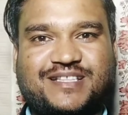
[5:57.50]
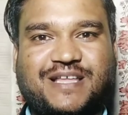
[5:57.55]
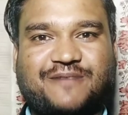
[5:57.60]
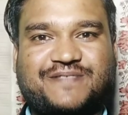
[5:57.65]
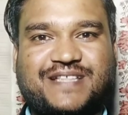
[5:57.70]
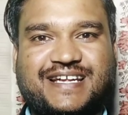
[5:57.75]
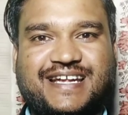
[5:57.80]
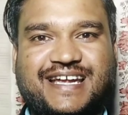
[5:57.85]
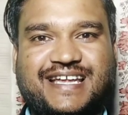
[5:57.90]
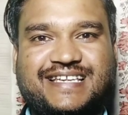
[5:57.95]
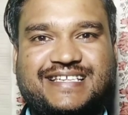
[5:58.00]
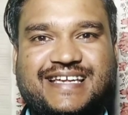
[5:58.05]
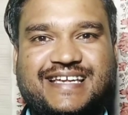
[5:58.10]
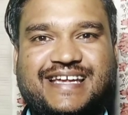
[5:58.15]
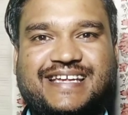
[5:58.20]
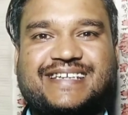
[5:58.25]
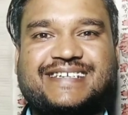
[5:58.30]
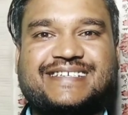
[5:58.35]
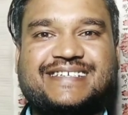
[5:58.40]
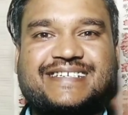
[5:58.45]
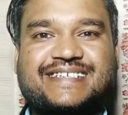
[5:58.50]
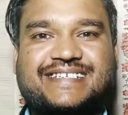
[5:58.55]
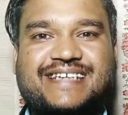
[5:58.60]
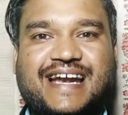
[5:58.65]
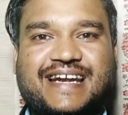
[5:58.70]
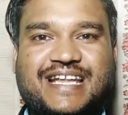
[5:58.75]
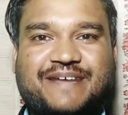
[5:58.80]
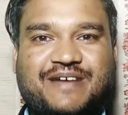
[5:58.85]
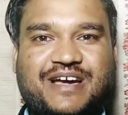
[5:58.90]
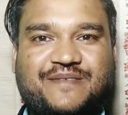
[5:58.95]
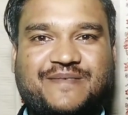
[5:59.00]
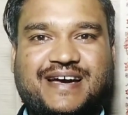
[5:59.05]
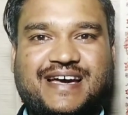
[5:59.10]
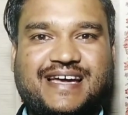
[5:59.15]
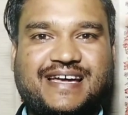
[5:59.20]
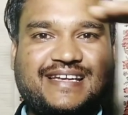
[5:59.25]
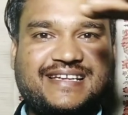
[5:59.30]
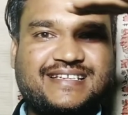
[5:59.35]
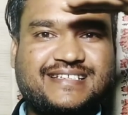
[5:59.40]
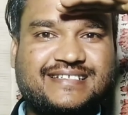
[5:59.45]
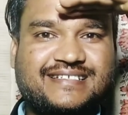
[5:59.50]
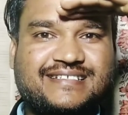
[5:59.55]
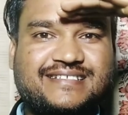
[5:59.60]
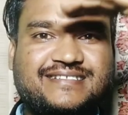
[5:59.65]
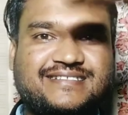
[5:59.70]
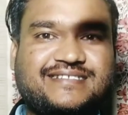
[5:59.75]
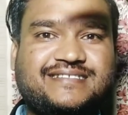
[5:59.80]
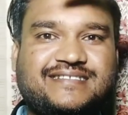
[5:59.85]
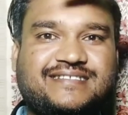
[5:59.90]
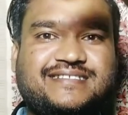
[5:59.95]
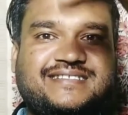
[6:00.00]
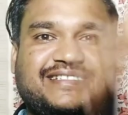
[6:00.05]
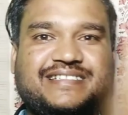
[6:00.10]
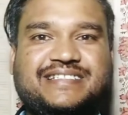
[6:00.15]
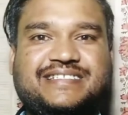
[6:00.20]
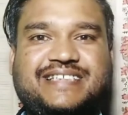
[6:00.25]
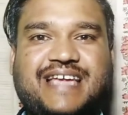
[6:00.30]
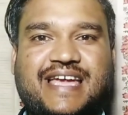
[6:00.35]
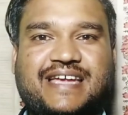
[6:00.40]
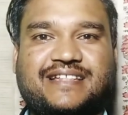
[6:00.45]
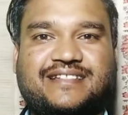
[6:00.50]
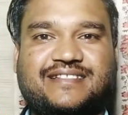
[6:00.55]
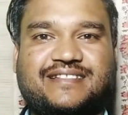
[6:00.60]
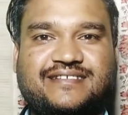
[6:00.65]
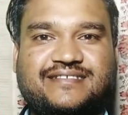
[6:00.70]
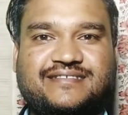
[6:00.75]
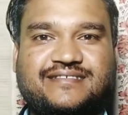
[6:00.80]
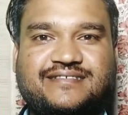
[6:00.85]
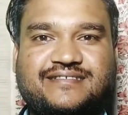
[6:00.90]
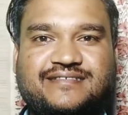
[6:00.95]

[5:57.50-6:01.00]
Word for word: में तब तक के लिए टाटा बाय बाय जय हिंद